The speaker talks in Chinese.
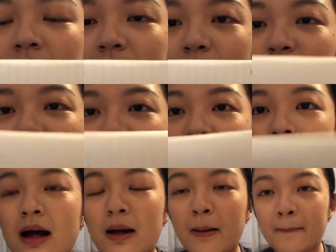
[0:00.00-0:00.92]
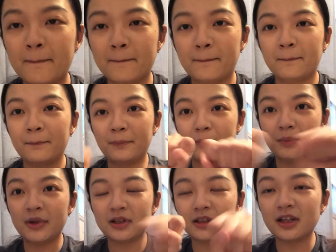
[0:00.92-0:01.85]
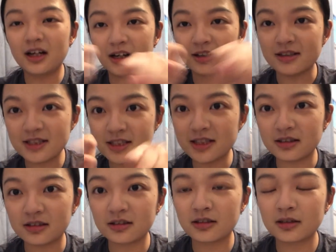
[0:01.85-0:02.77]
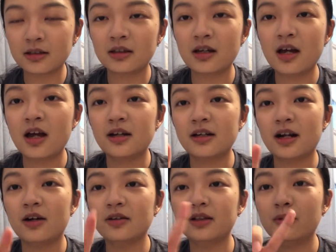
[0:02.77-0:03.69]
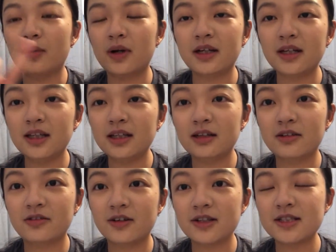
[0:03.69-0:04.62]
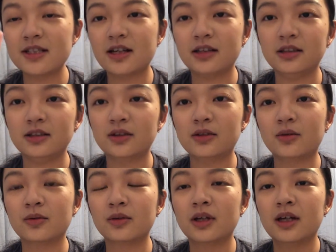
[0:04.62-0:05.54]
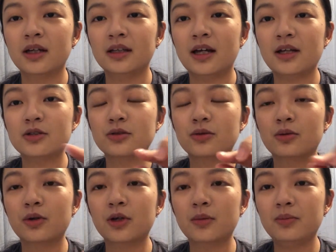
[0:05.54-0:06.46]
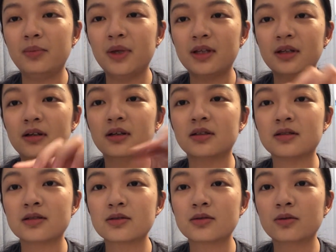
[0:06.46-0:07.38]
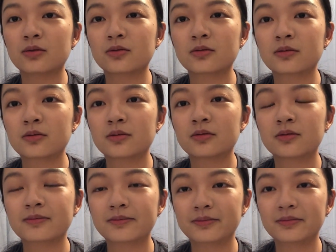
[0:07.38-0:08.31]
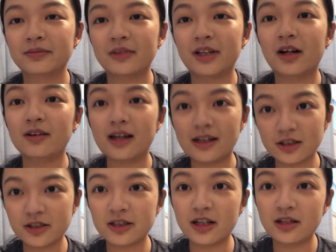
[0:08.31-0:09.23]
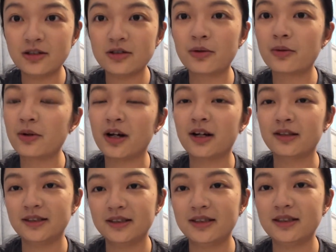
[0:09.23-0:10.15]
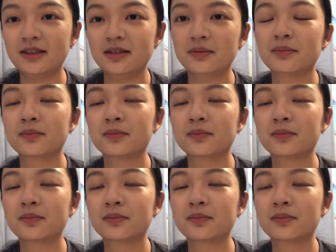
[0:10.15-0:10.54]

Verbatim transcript: 因为它绷得很紧。然后你往另一个方向移动，它就会变得很松，然后它的声音就会很低。